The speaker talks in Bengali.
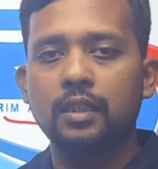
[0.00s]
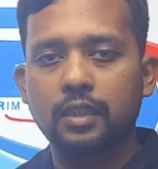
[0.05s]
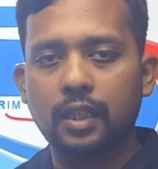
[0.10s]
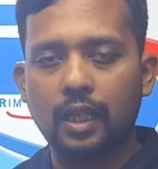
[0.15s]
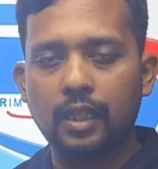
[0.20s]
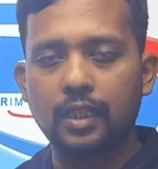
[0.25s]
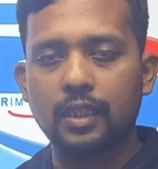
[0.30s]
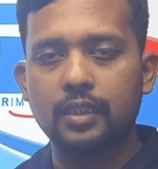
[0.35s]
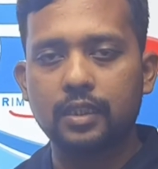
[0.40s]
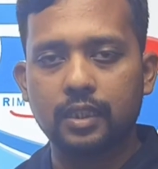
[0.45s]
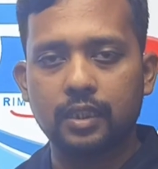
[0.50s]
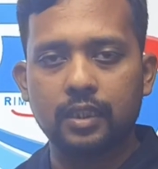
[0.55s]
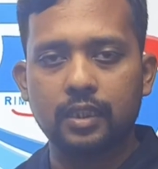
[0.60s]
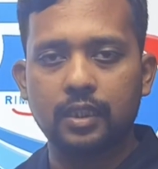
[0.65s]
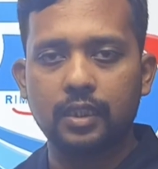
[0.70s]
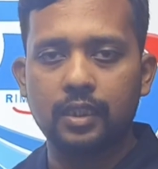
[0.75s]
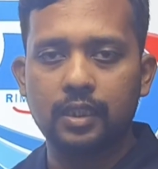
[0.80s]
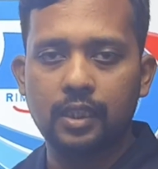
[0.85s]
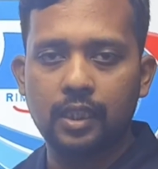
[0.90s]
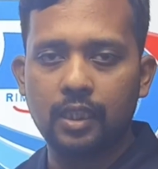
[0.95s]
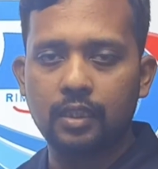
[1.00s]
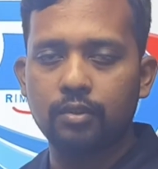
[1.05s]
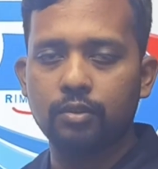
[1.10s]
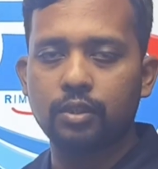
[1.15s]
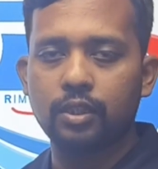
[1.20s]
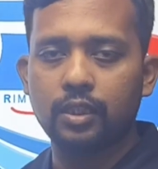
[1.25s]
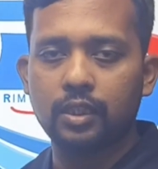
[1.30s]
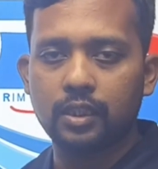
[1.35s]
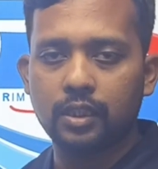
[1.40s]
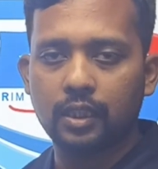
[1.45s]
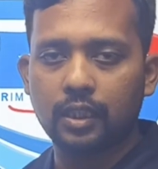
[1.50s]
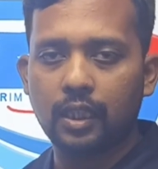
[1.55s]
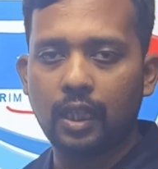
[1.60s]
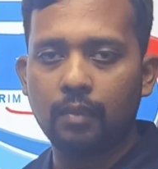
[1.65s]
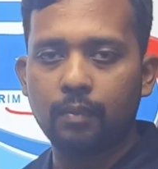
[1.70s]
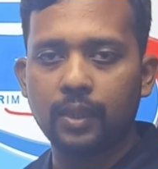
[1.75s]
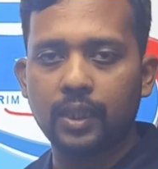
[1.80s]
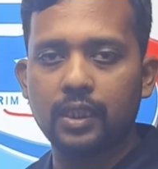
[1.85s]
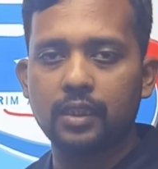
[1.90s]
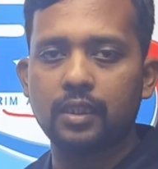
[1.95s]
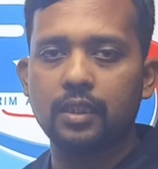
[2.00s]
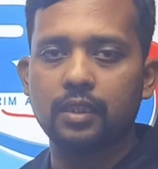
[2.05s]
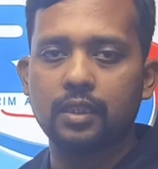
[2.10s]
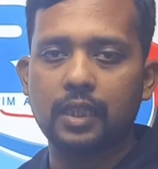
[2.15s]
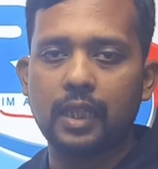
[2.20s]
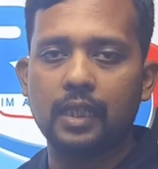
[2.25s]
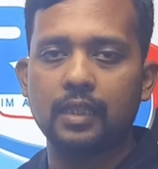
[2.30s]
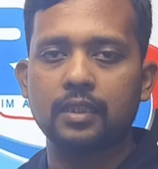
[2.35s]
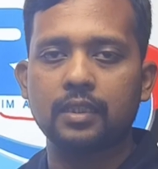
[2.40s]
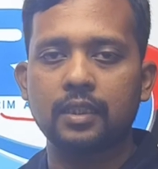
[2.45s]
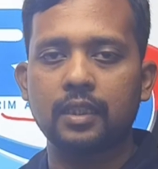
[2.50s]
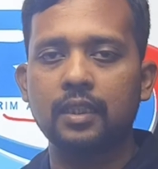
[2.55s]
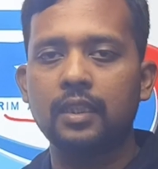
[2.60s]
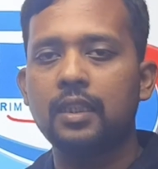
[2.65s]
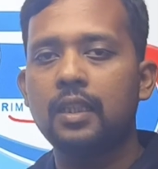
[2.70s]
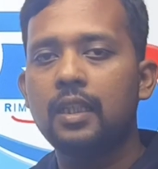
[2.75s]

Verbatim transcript: তাদের জিনিস ইন্ডিয়ান ওশানের থেকে আমাদের দেশে আসছে